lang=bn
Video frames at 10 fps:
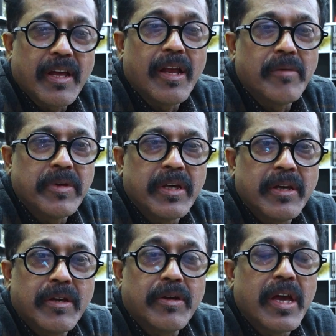কারণ আমি
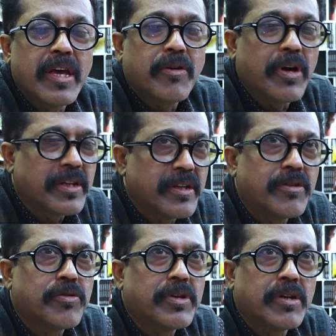এই কয়েকদিন
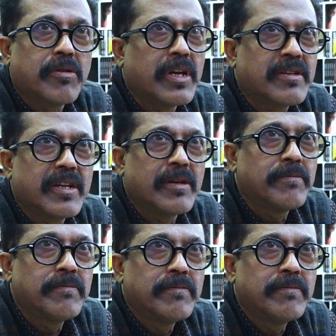শুটিং করে আসলাম